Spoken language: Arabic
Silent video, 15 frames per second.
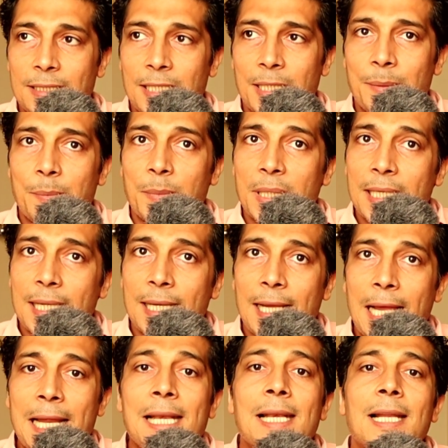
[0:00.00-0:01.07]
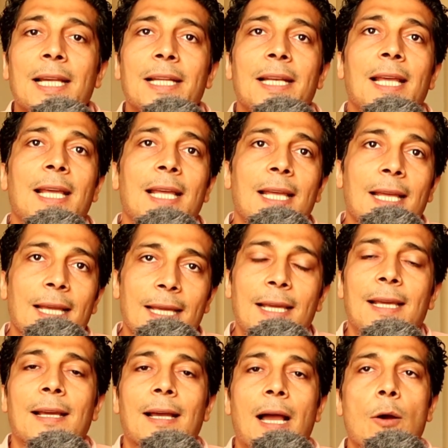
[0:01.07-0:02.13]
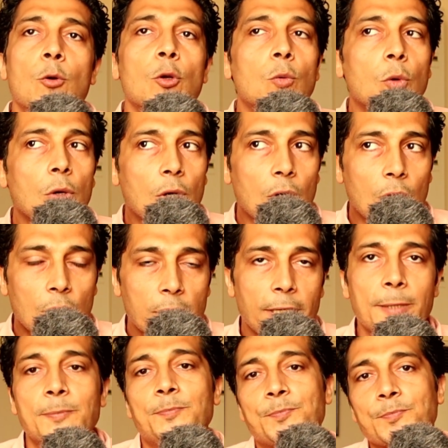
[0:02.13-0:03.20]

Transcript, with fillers: يهمنا العلاج او الوقايه